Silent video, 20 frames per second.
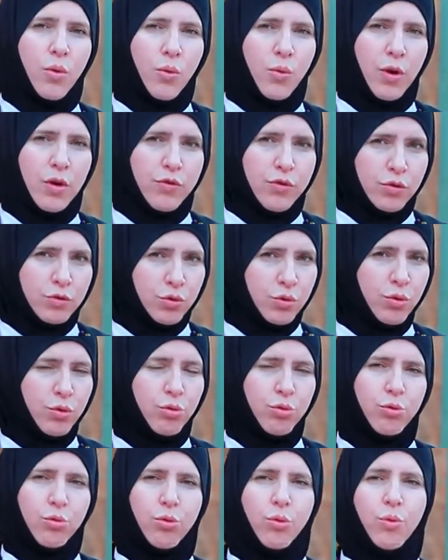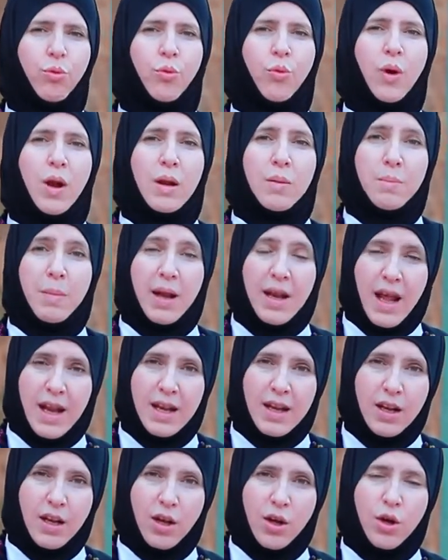والفتور
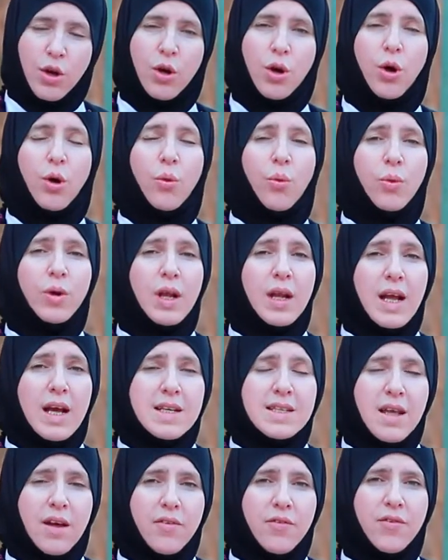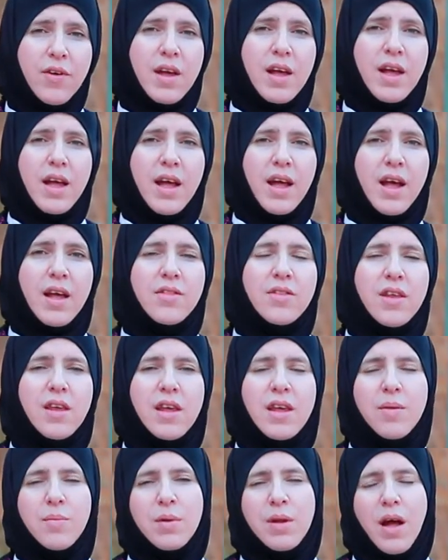والملل وللاسف
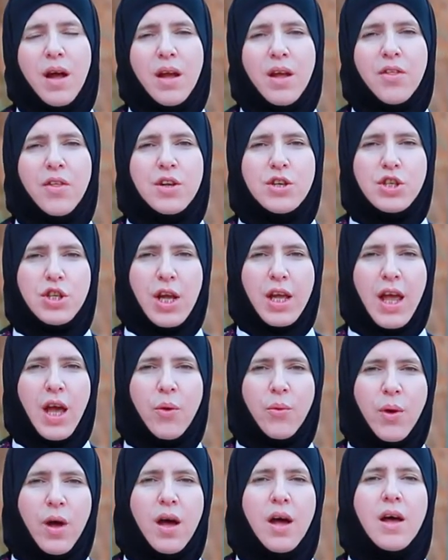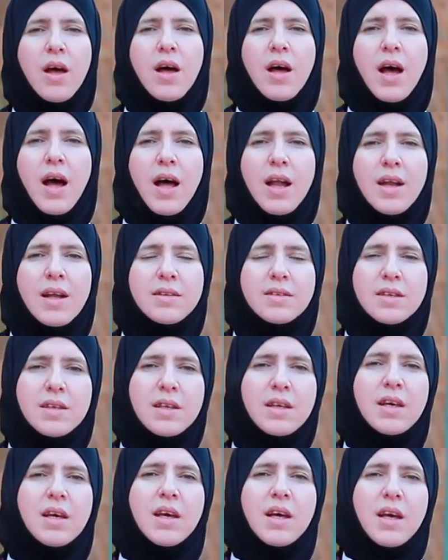هذه من اكثر الشكاوى
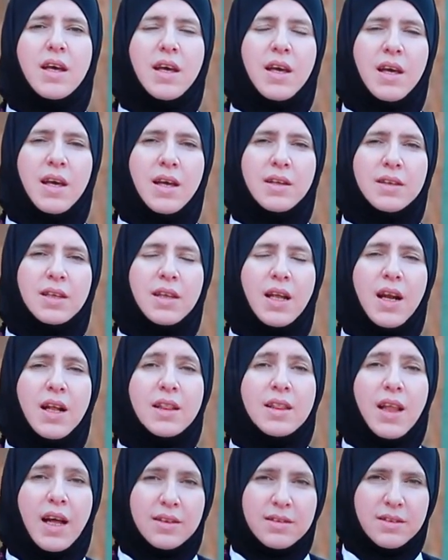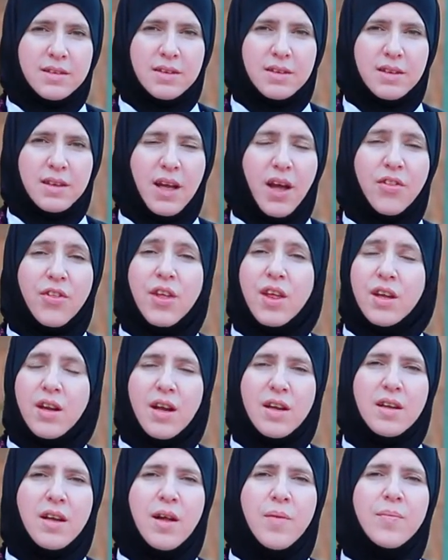التي آه، تتردد
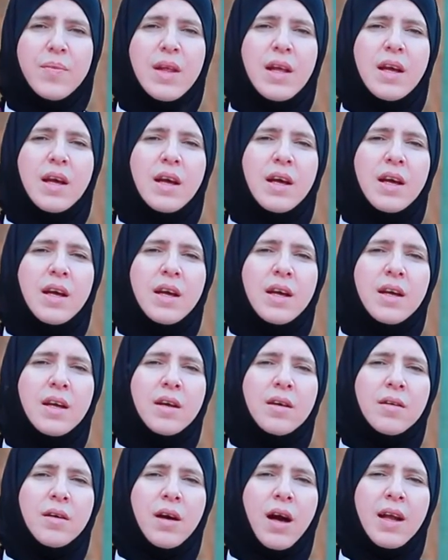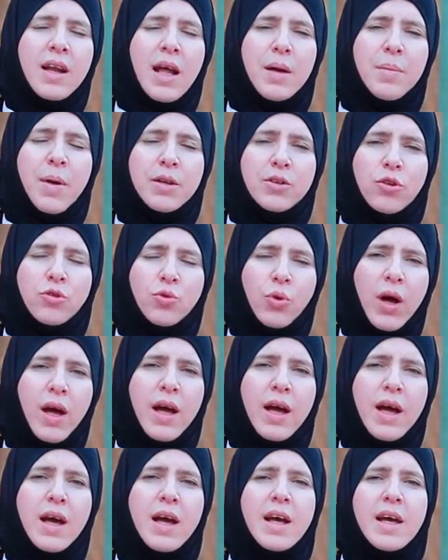كثيرا آه، على بعض
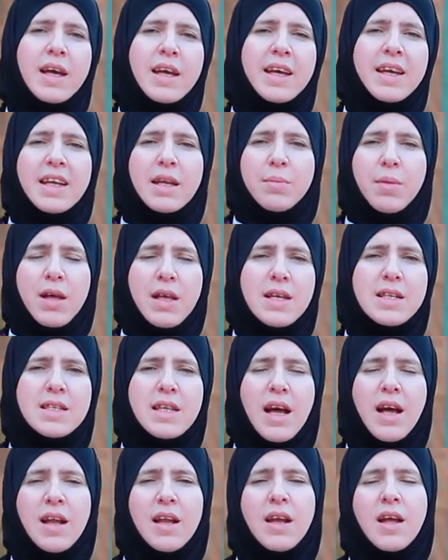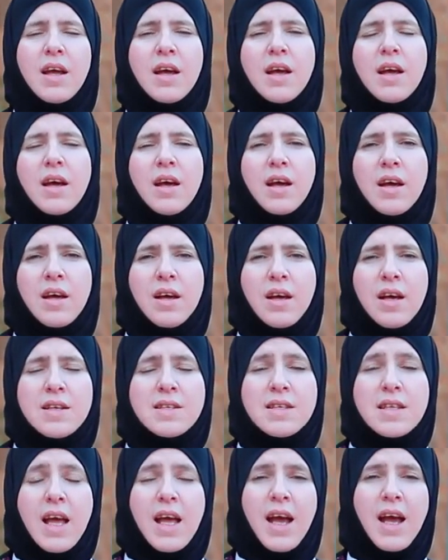الدعاة حينما يسال آه،
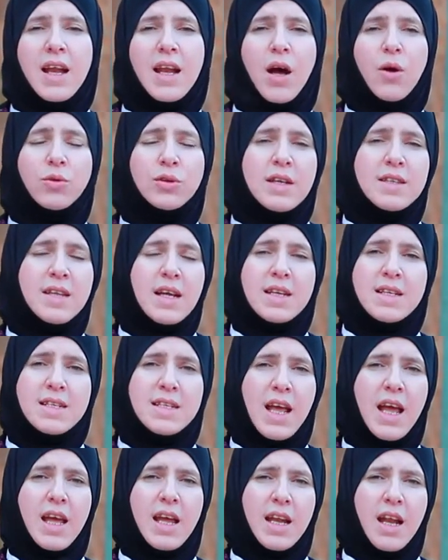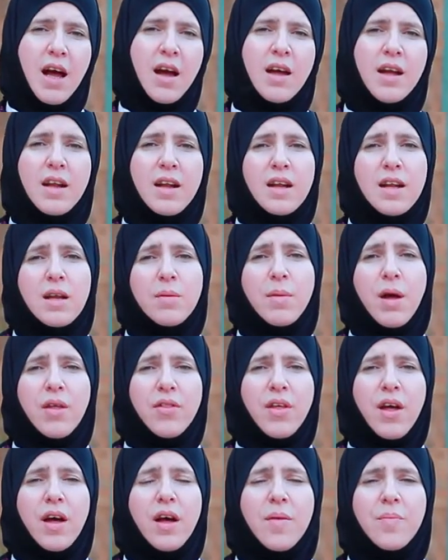السائل او تسال السائله
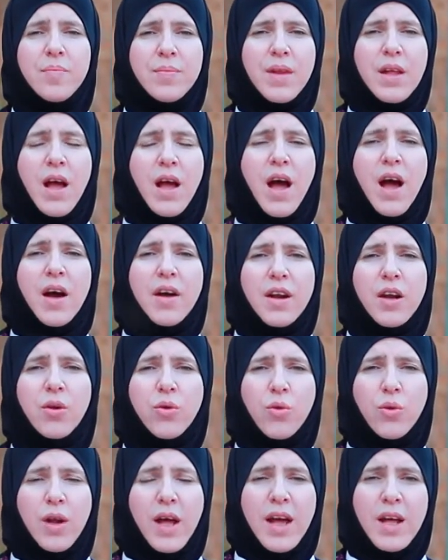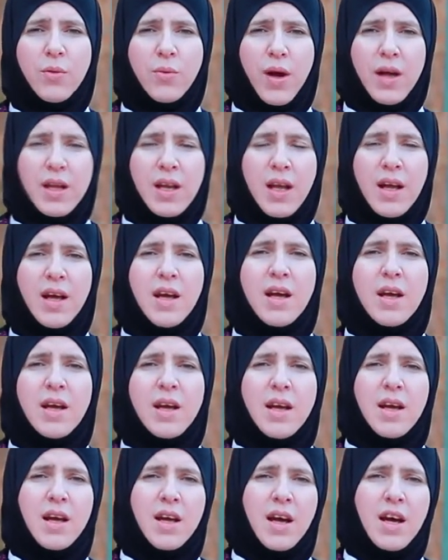لماذا اقرا القران وانا
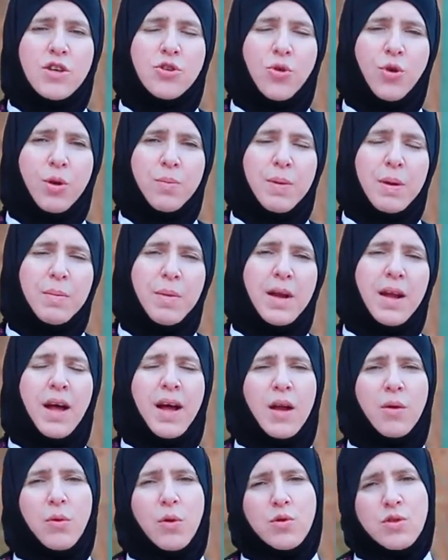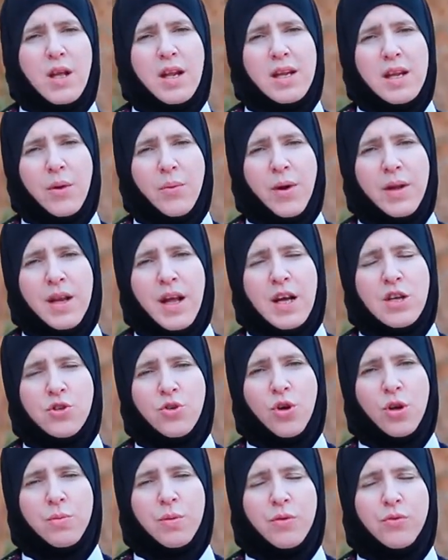اشعر بالملل واصلي وانا
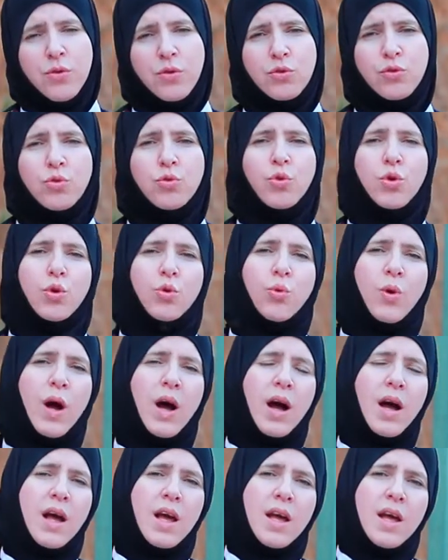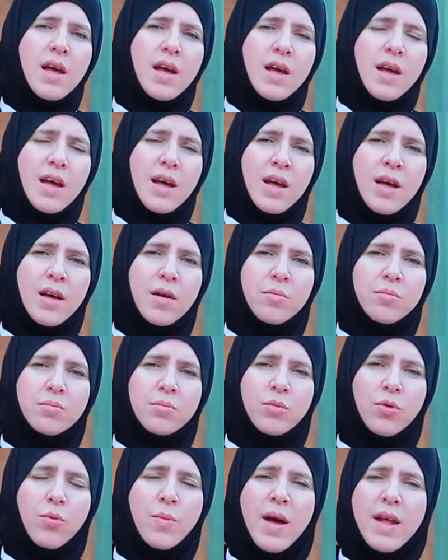اشعر بالفتور
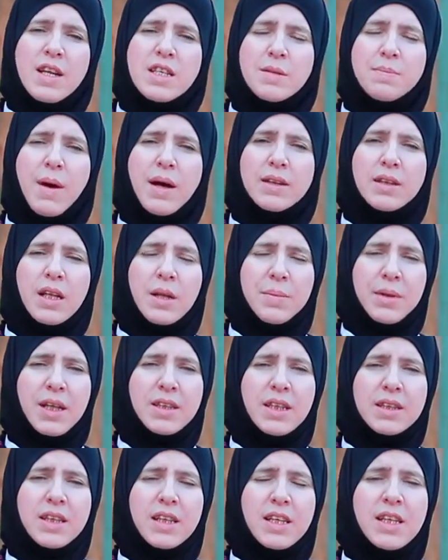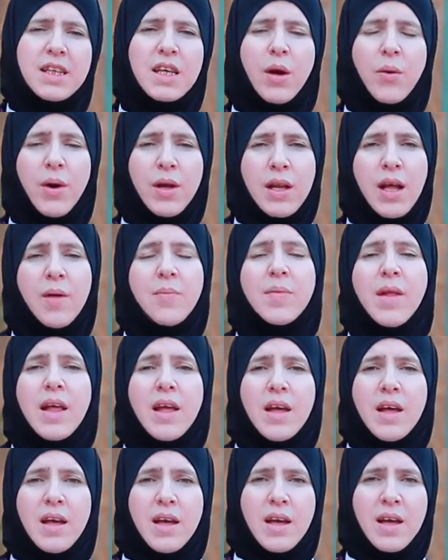وامارس بعض العبادات الدينيه وانا
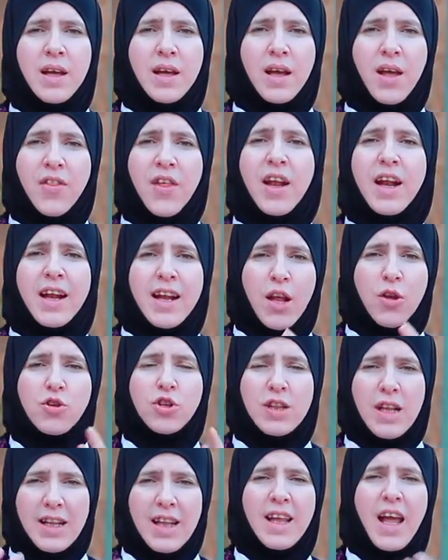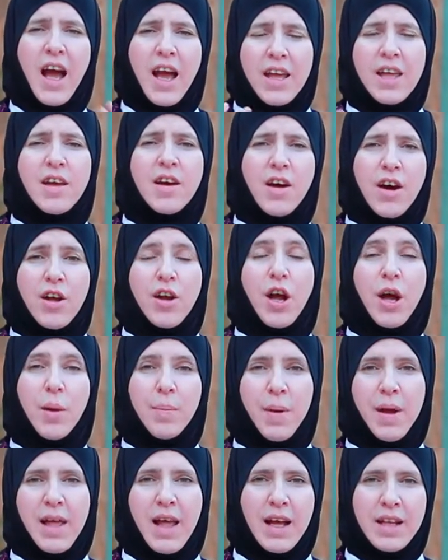كذلك لا يوجد لدي اي
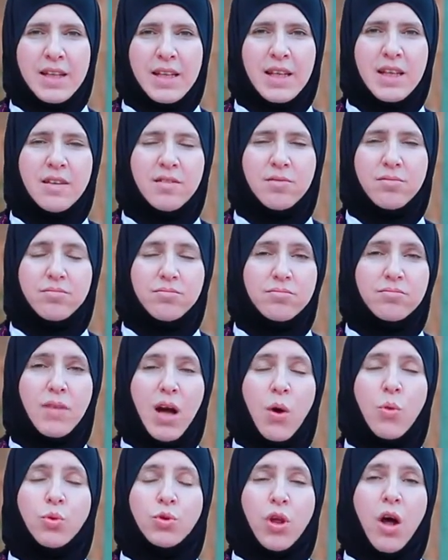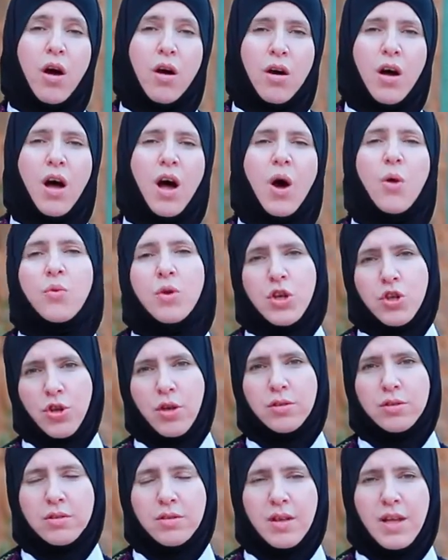رغبه يعني او طاقه او
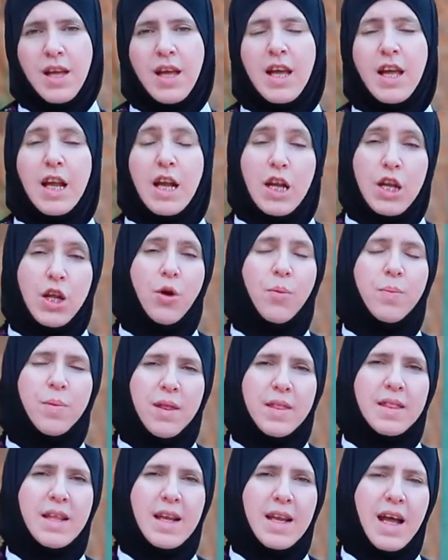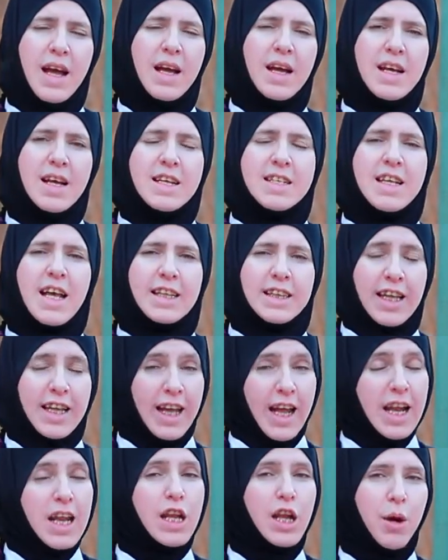نشاط. اليوم باذن الله
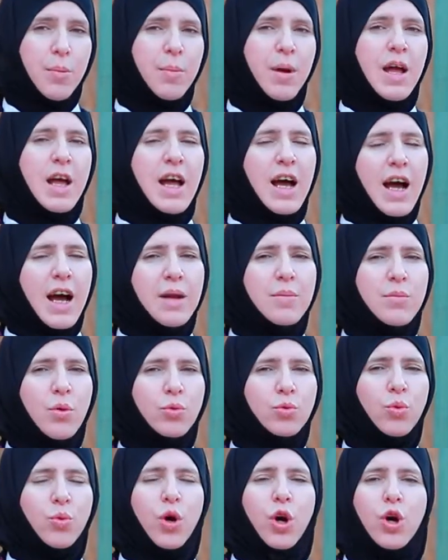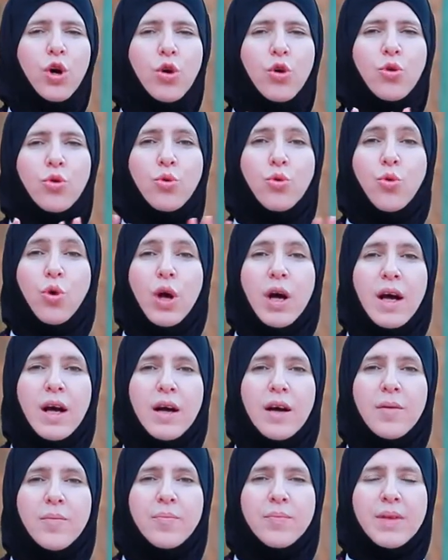سنتكلم عن موضوع
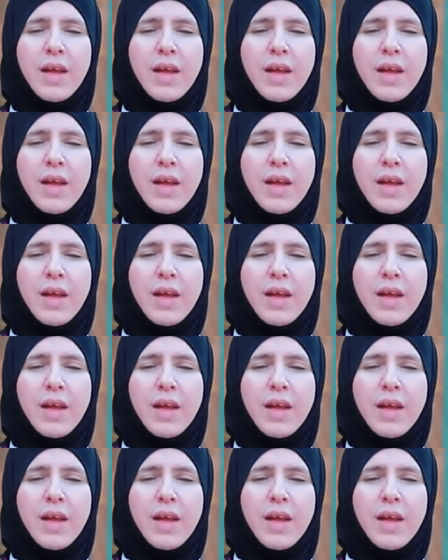روح